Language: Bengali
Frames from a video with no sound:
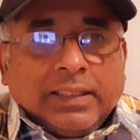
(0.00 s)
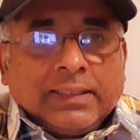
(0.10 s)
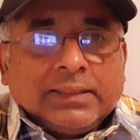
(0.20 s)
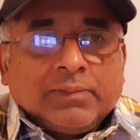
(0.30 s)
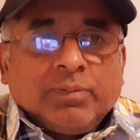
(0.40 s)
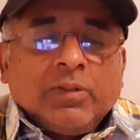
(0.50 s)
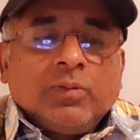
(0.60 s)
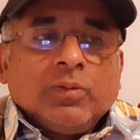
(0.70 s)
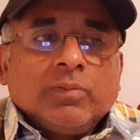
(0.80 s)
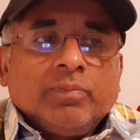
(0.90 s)
গ্যাস
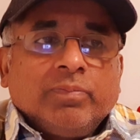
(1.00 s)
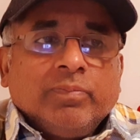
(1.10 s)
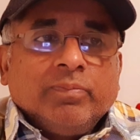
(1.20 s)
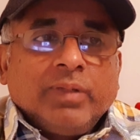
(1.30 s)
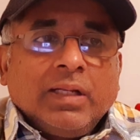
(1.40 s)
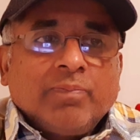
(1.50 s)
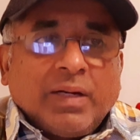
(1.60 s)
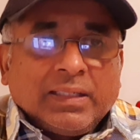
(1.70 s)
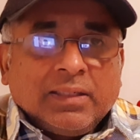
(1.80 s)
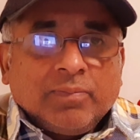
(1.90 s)
বিদ্যুৎ বিল
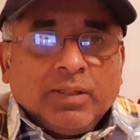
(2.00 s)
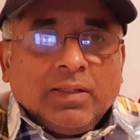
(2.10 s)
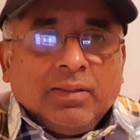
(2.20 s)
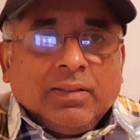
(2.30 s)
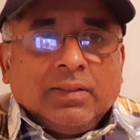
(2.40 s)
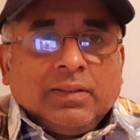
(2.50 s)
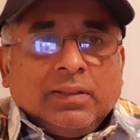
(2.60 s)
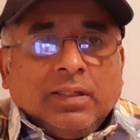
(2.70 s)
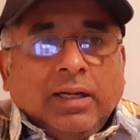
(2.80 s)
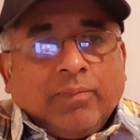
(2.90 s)
পানির বিল
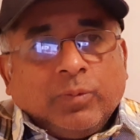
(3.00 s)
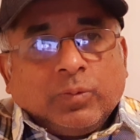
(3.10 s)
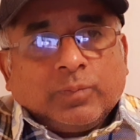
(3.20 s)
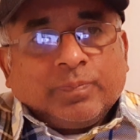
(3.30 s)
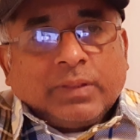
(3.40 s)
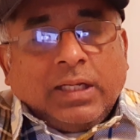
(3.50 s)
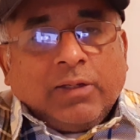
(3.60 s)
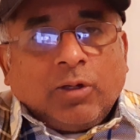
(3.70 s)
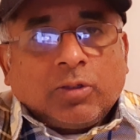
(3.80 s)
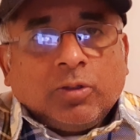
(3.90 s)
এবং এই
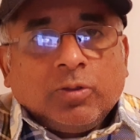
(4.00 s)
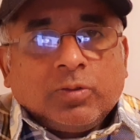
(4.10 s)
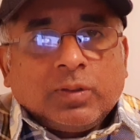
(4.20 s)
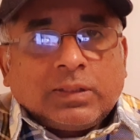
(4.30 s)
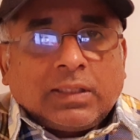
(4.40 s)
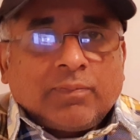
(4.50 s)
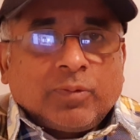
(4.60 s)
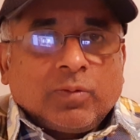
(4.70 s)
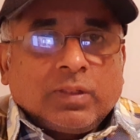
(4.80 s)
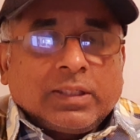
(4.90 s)
অর্থনৈতিক
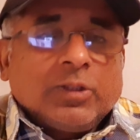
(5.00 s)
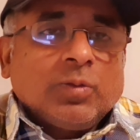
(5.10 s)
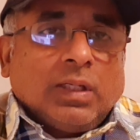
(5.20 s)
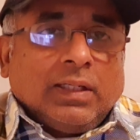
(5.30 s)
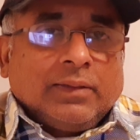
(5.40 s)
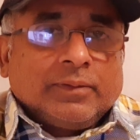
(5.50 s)
টানাপোড়নে কিছুটা